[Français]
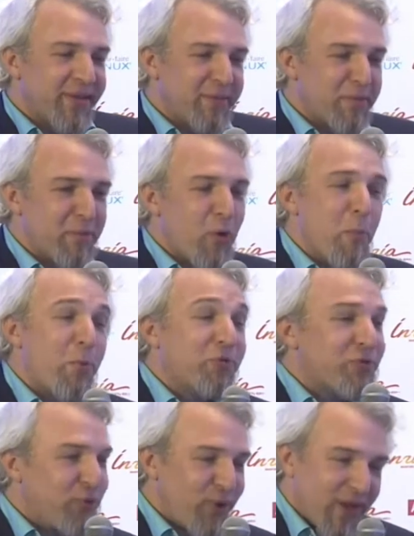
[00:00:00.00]
même comme
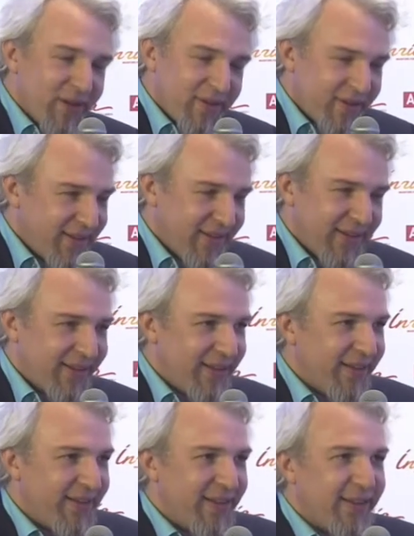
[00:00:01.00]
postulat,
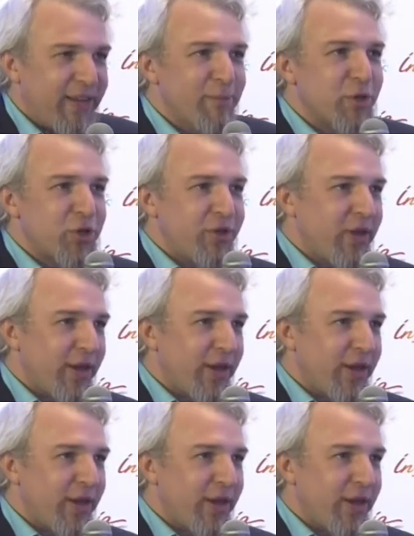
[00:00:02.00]
imaginer